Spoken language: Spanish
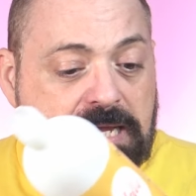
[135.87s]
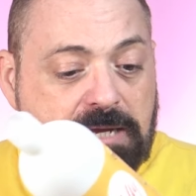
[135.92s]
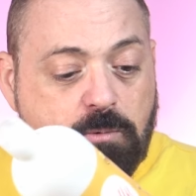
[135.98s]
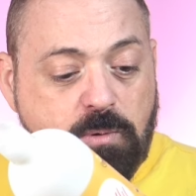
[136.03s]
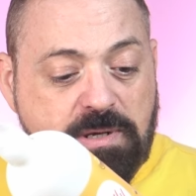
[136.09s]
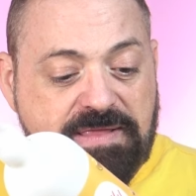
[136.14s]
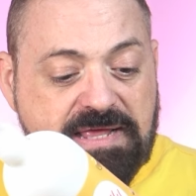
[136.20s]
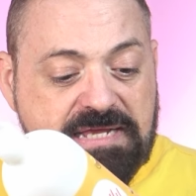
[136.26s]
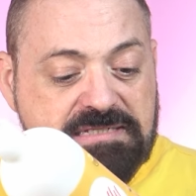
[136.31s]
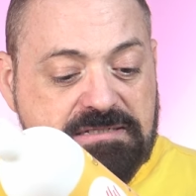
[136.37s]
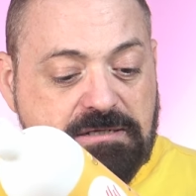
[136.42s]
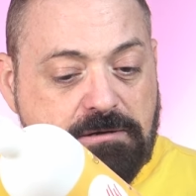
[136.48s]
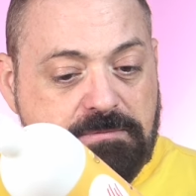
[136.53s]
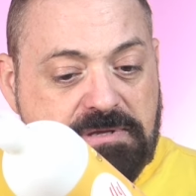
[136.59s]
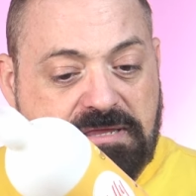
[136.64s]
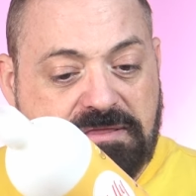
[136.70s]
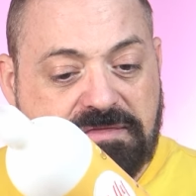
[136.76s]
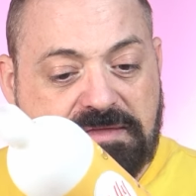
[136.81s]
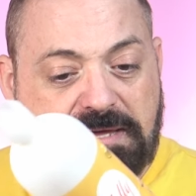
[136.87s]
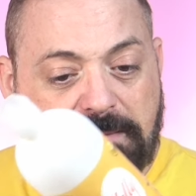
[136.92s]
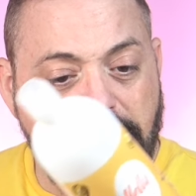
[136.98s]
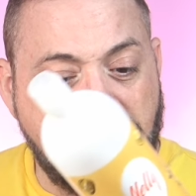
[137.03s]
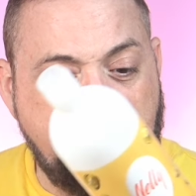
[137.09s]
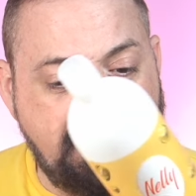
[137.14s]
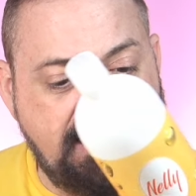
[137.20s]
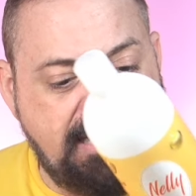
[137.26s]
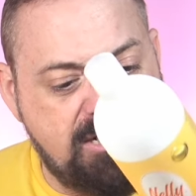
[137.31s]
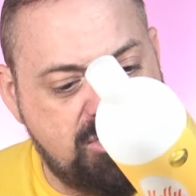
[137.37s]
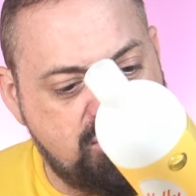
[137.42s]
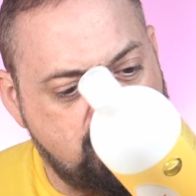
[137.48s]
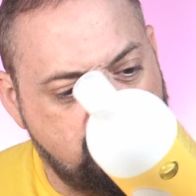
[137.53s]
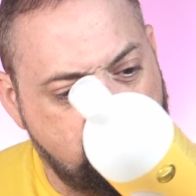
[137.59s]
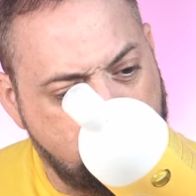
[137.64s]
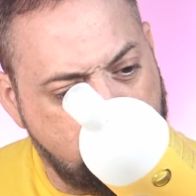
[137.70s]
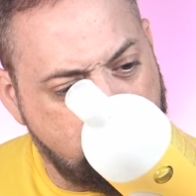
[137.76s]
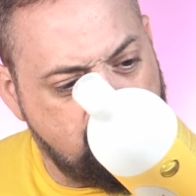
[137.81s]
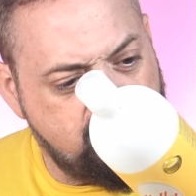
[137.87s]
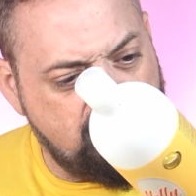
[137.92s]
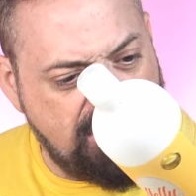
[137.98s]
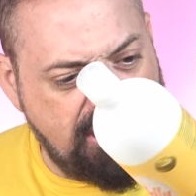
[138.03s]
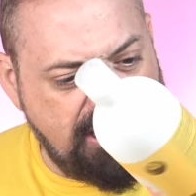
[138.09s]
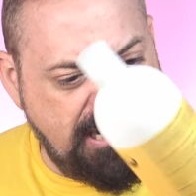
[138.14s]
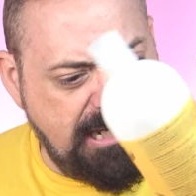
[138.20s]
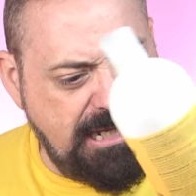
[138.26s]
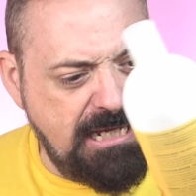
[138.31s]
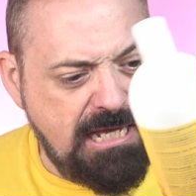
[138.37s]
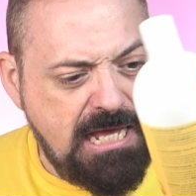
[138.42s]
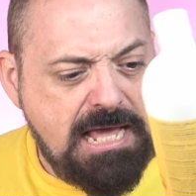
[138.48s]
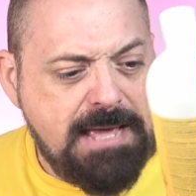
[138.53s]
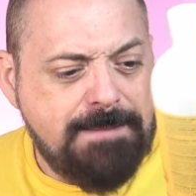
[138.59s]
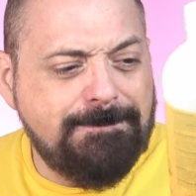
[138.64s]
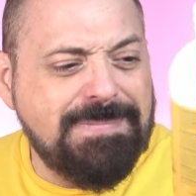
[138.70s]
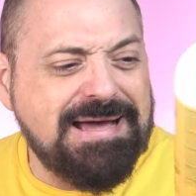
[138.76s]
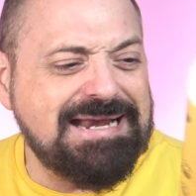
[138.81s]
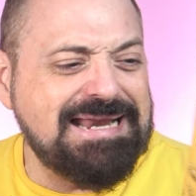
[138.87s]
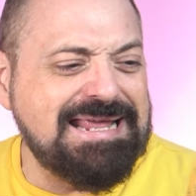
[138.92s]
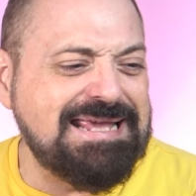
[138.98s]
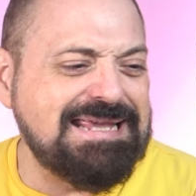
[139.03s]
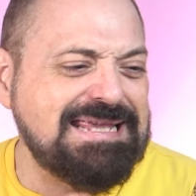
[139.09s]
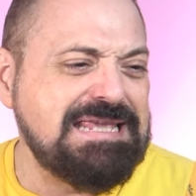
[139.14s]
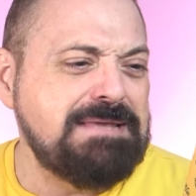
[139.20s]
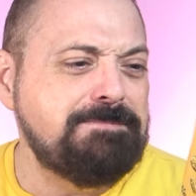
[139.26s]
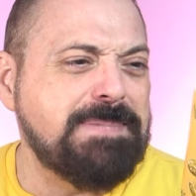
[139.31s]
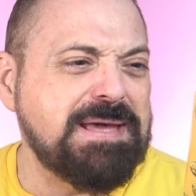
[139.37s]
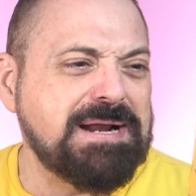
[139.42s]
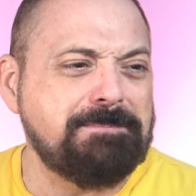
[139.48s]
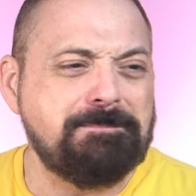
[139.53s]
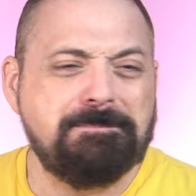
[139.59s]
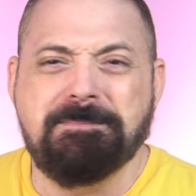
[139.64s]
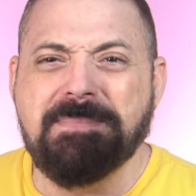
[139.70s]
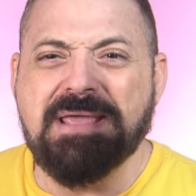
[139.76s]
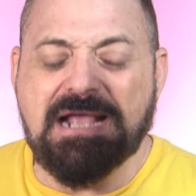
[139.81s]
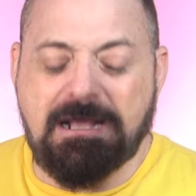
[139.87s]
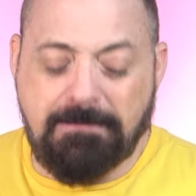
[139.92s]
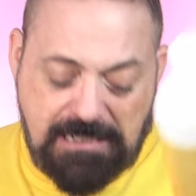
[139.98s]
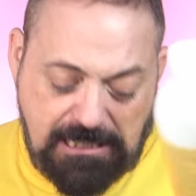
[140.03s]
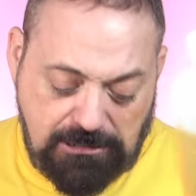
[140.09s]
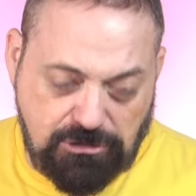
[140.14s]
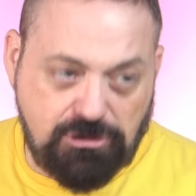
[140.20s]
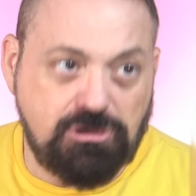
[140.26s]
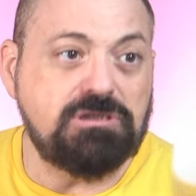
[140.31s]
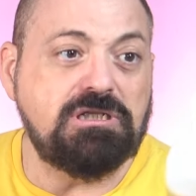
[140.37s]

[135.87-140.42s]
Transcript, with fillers: Eh, a Ibiza, Pegasus y vale hiper mega barato.